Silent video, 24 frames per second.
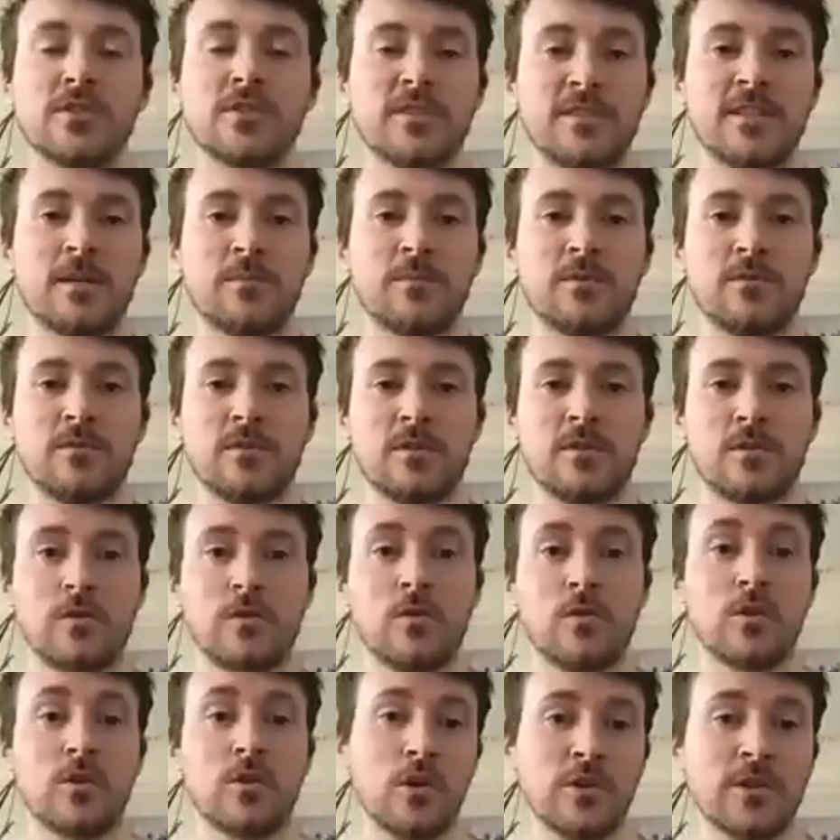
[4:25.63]
C'est-à-dire qu'encore on
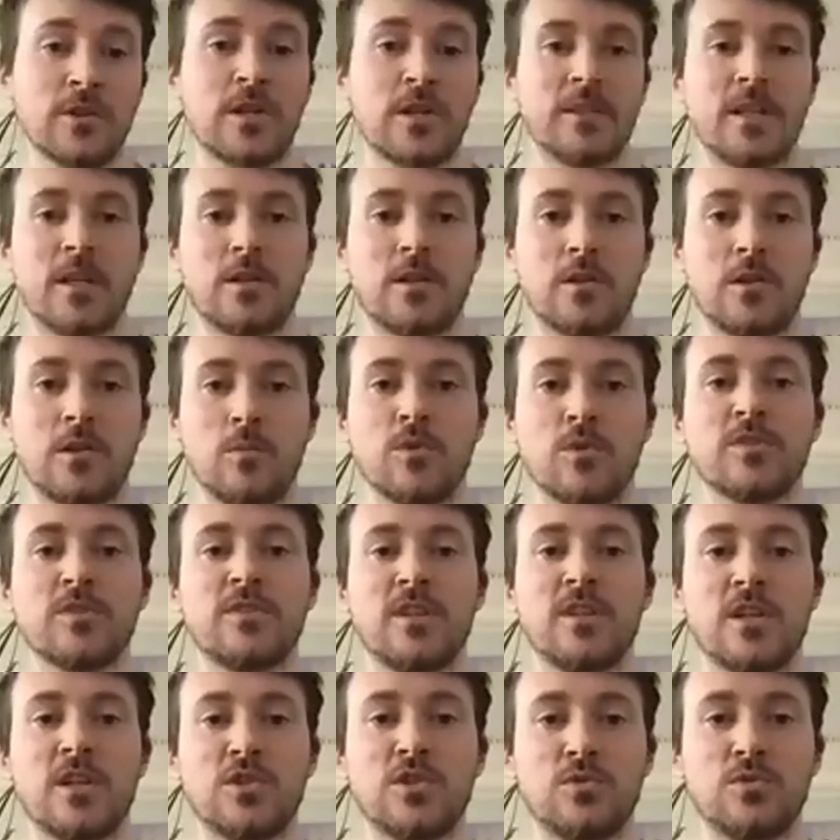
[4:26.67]
a commencé à jouer
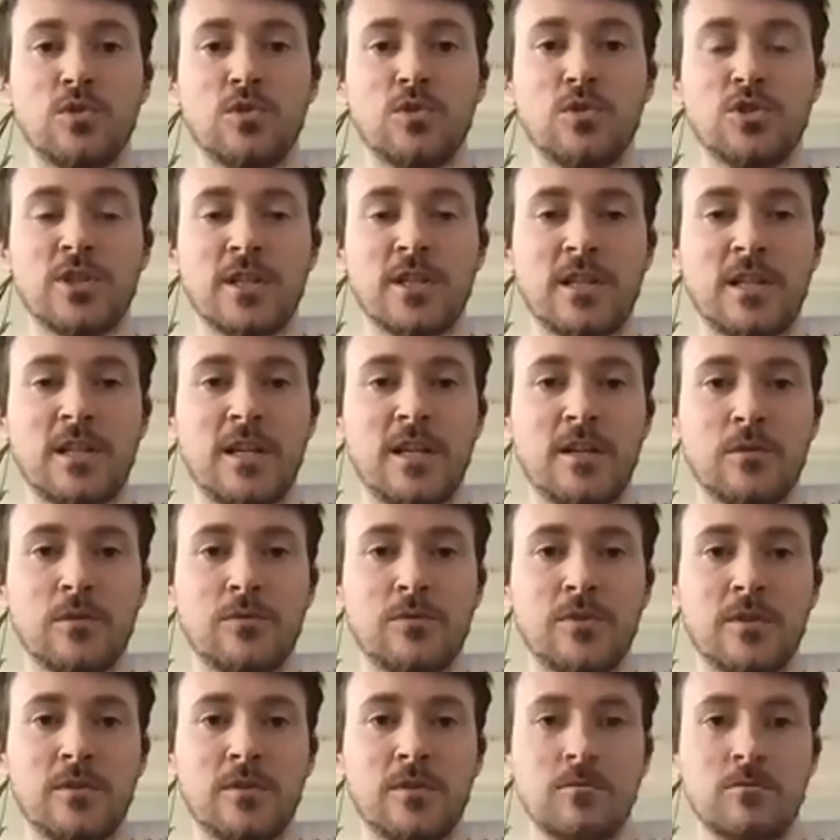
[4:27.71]
au Châtelet, en fait,
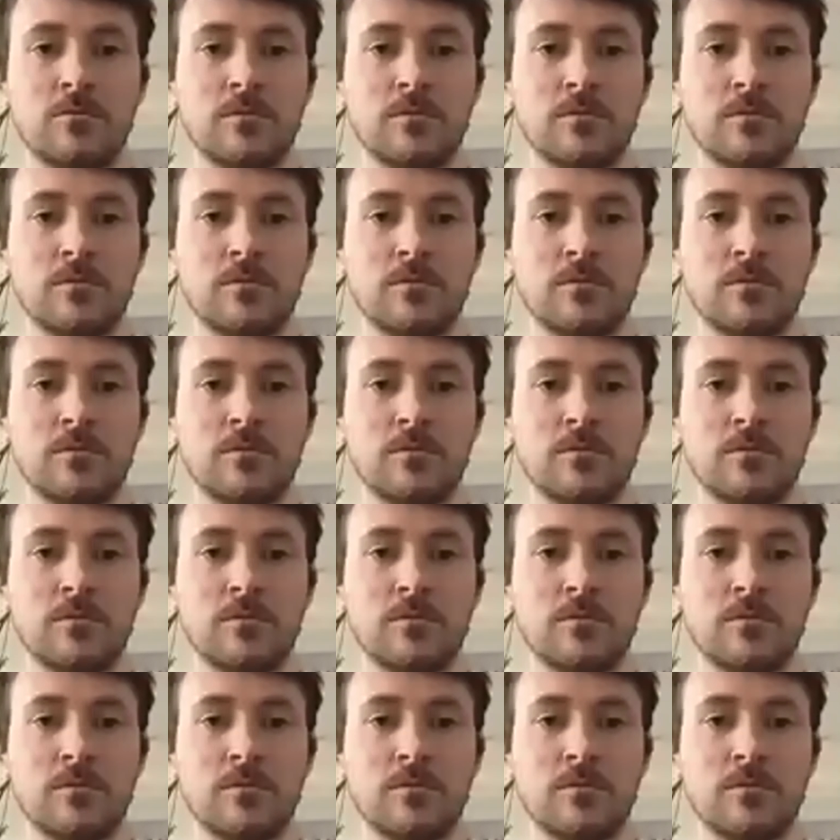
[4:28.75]
euh,